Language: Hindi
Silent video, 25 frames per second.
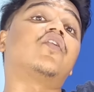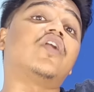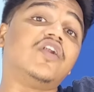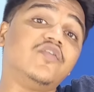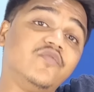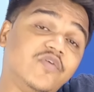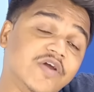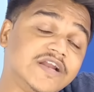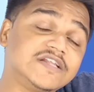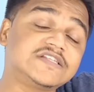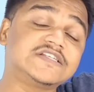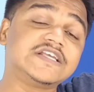
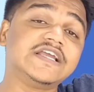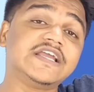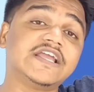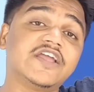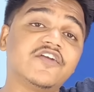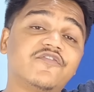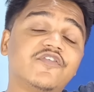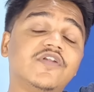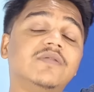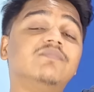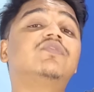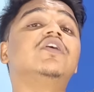रणवीर
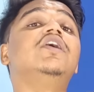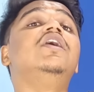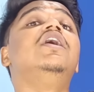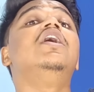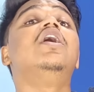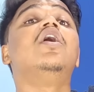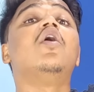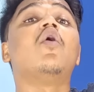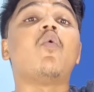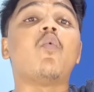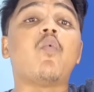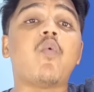सिंह की फिल्म
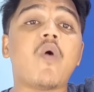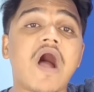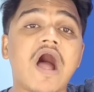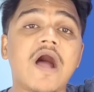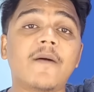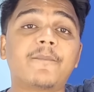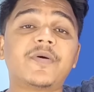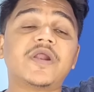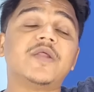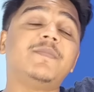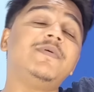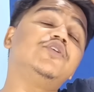थी
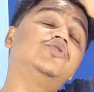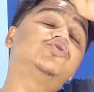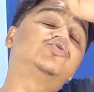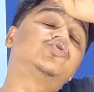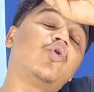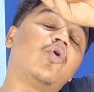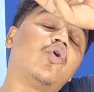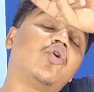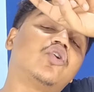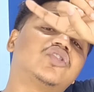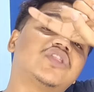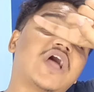वहां पर भी
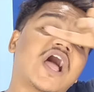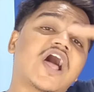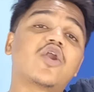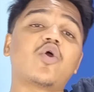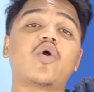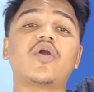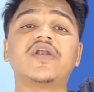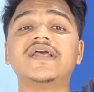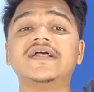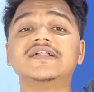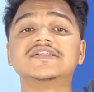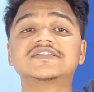
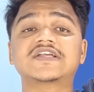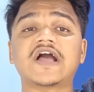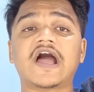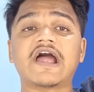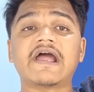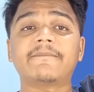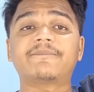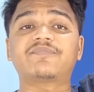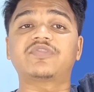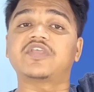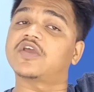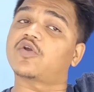जोरदार ऑडियंस
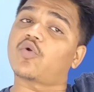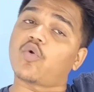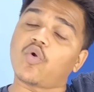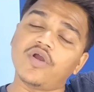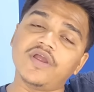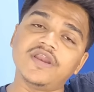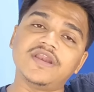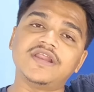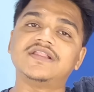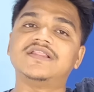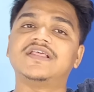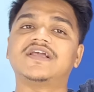गायब थी
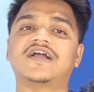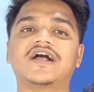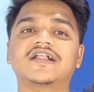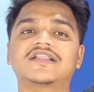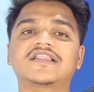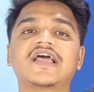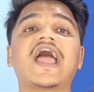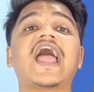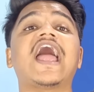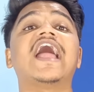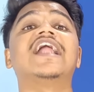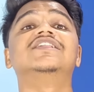कोई नहीं
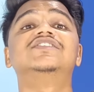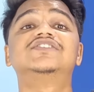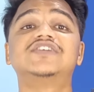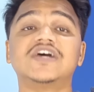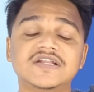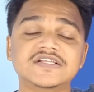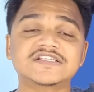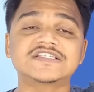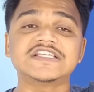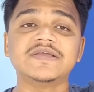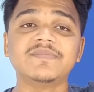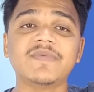दिखा था एंड
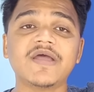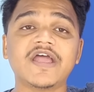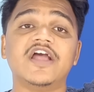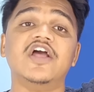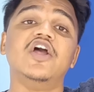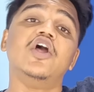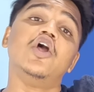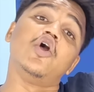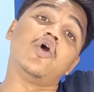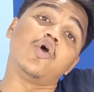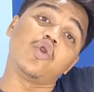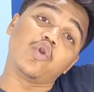जर्सी
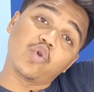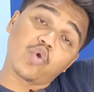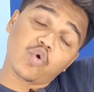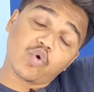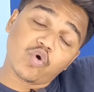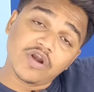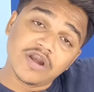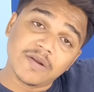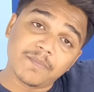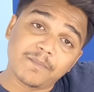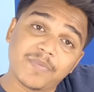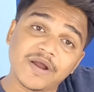में
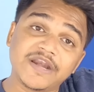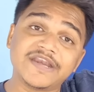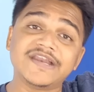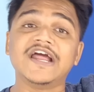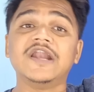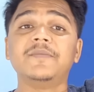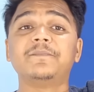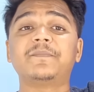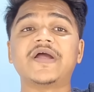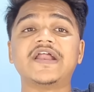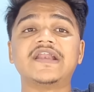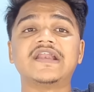लोगों ने
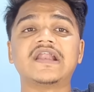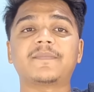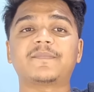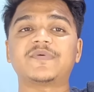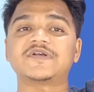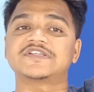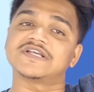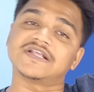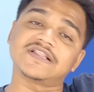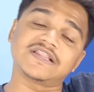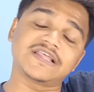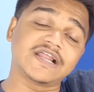बनियन पहनना
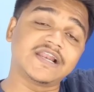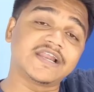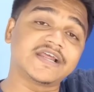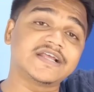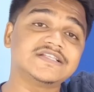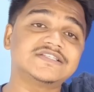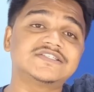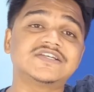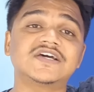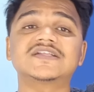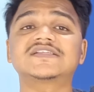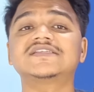पसंद किया
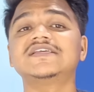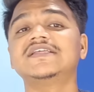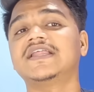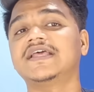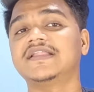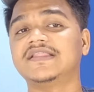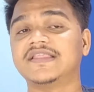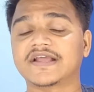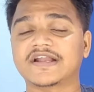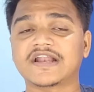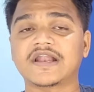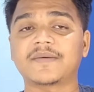लेकिन जर्सी
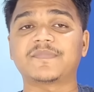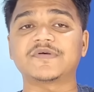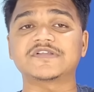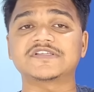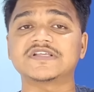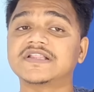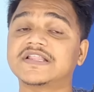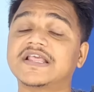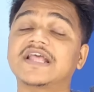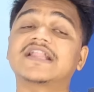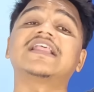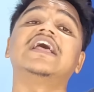नहीं देखना
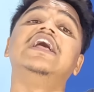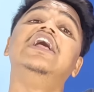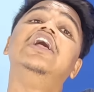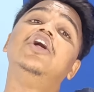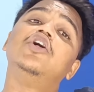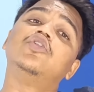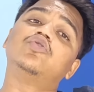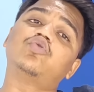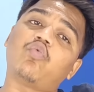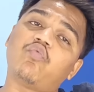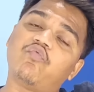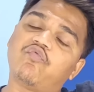पसंद किया था
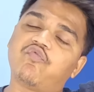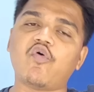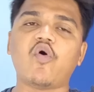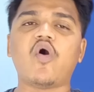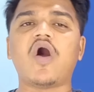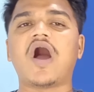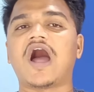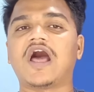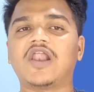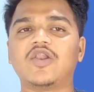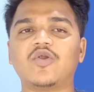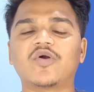तो
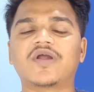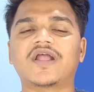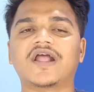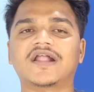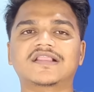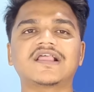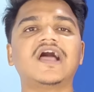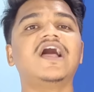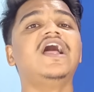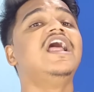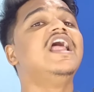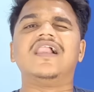वो हाल हो
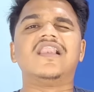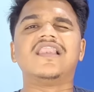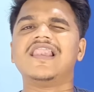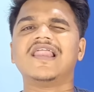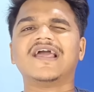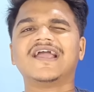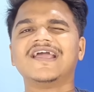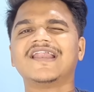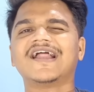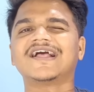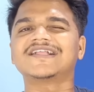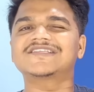गया था
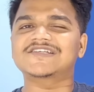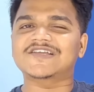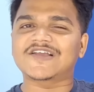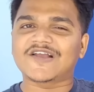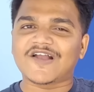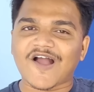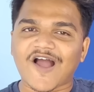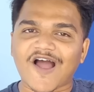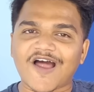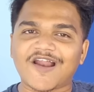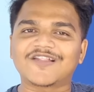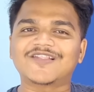लेकिन आज
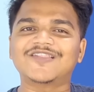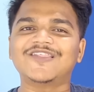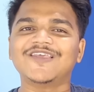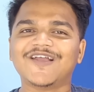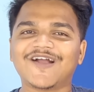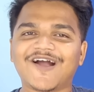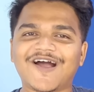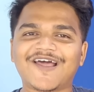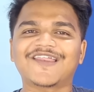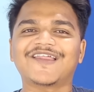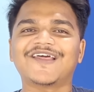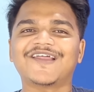
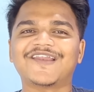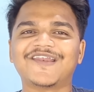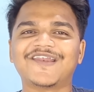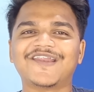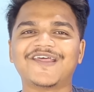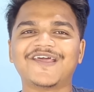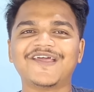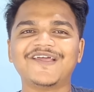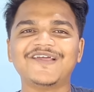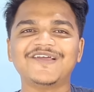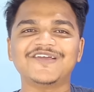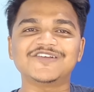कार्तिक आर्यन
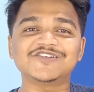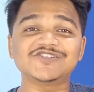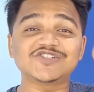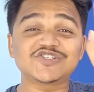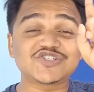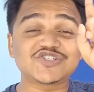ने